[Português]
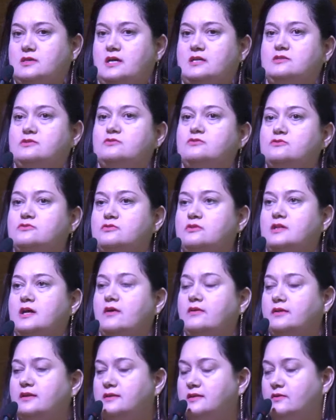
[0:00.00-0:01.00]
site
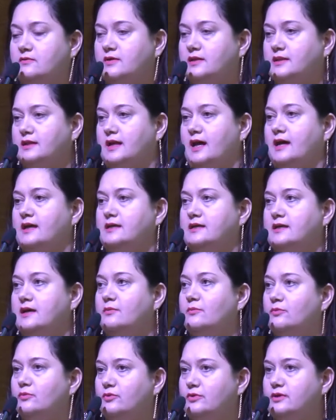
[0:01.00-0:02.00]
institucional ele não
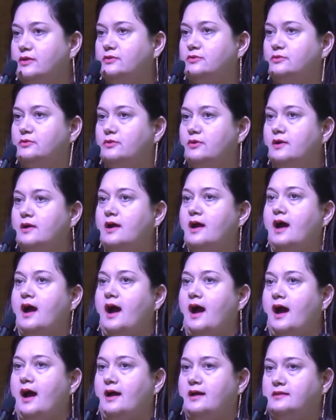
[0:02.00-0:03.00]
atraía muito
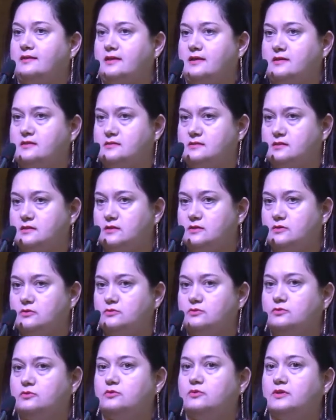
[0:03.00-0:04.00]
a
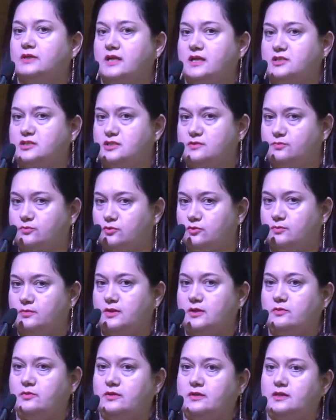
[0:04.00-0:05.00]
atenção do grande
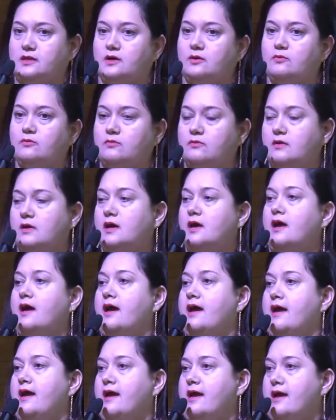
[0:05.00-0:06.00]
público. Então,
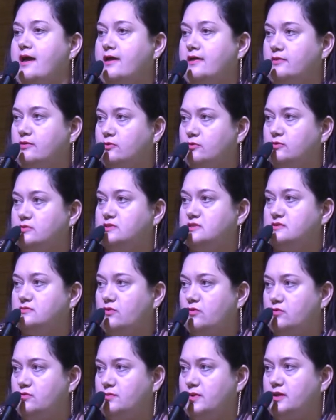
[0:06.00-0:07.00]
é, no
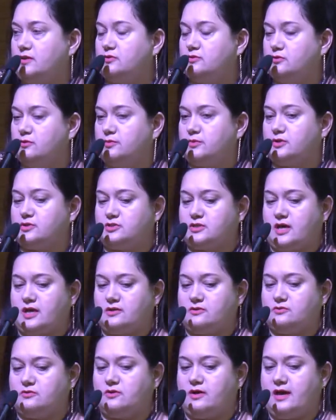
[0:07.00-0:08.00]
desenvolvimento do
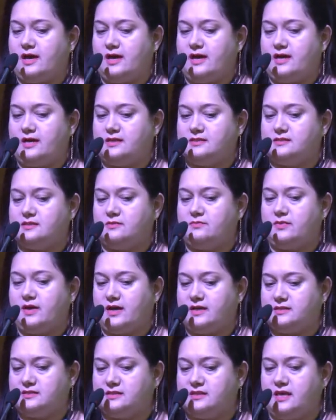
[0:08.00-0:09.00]
projeto é,
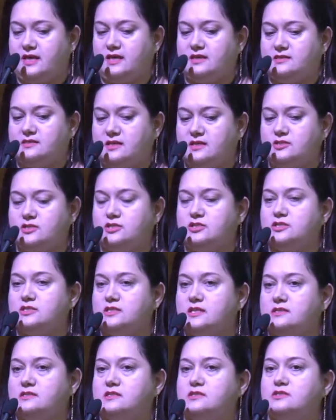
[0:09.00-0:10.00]
Semear Ciência, a
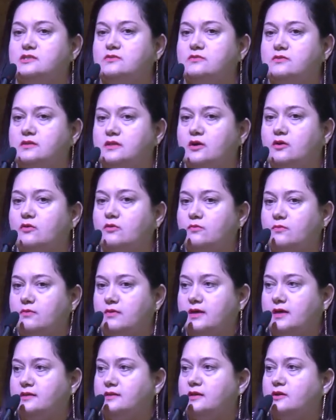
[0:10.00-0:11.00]
gente decidiu então
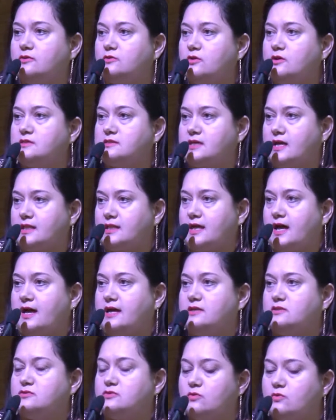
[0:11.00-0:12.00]
é, ter dois
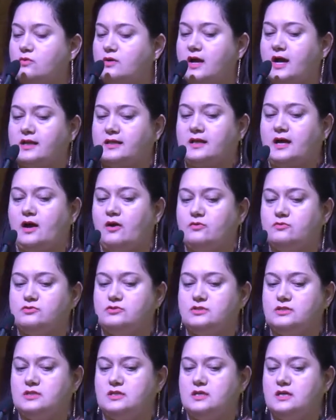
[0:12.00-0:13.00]
canais: um canal
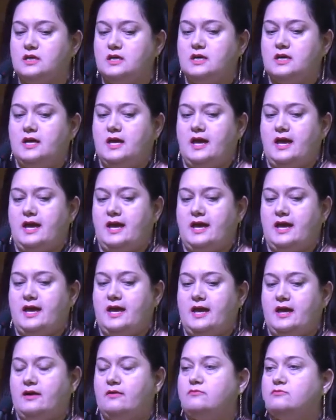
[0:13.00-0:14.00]
de,
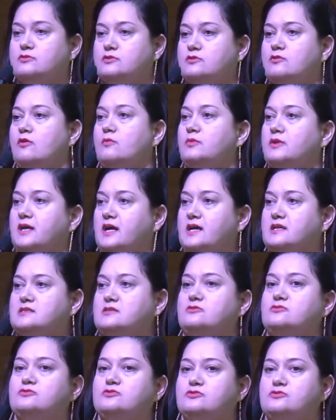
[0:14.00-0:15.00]
é, de
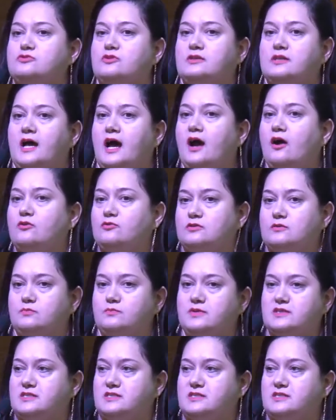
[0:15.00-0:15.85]
comunicação institucional, tipo